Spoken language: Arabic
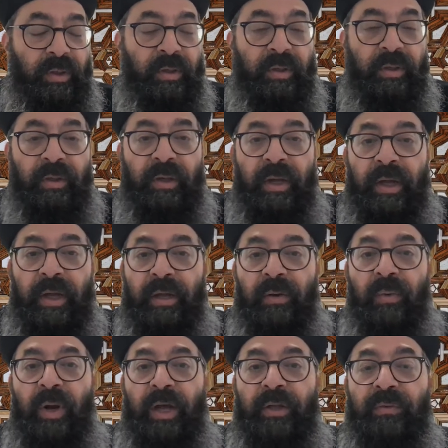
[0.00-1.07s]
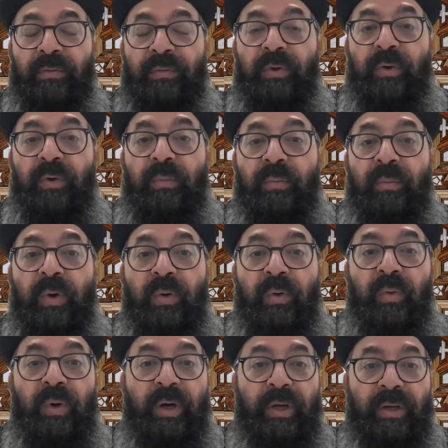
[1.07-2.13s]
آه، اخر واحد فيهم
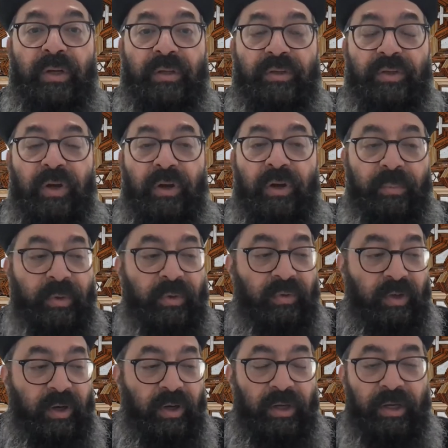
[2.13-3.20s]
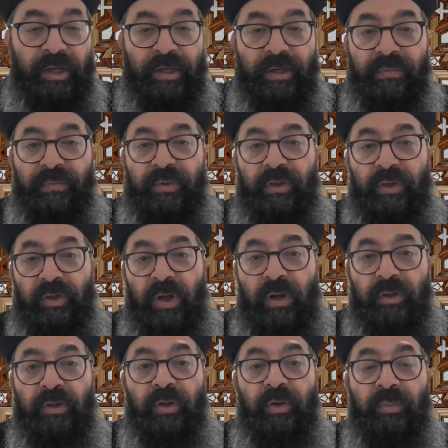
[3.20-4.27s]
هو شهر مصر اللي احنا فيه
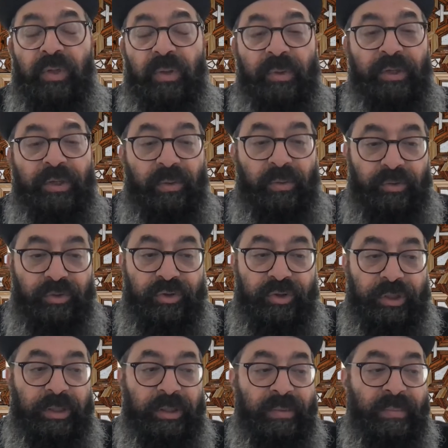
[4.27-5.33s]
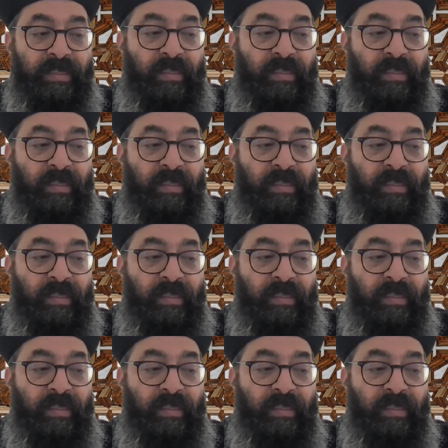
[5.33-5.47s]
النهارده يوم 28